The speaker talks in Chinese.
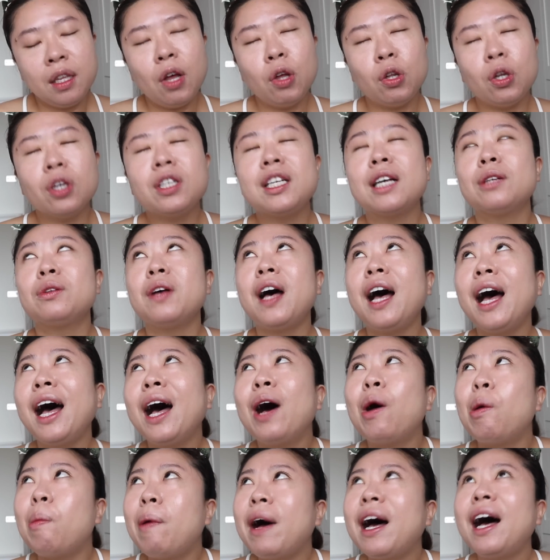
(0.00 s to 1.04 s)
那我就想说，
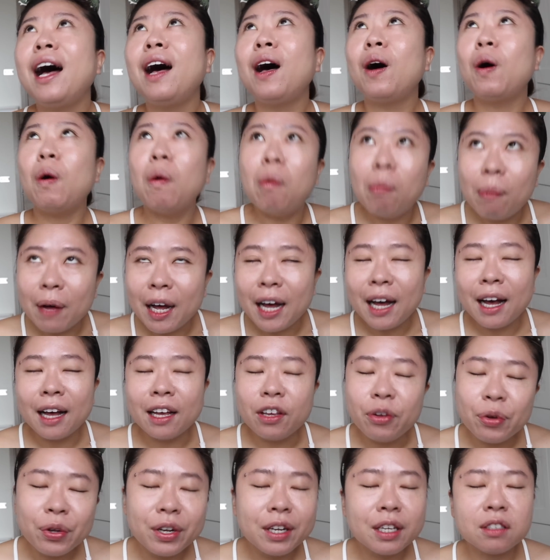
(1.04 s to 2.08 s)
好吧，好吧，
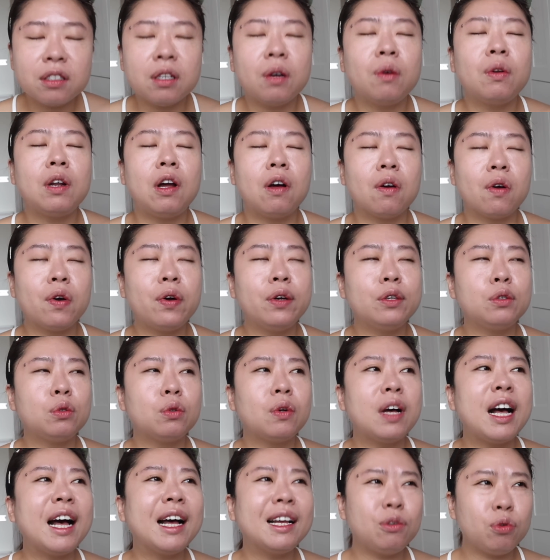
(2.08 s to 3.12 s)
因为那时候我老公也说啊，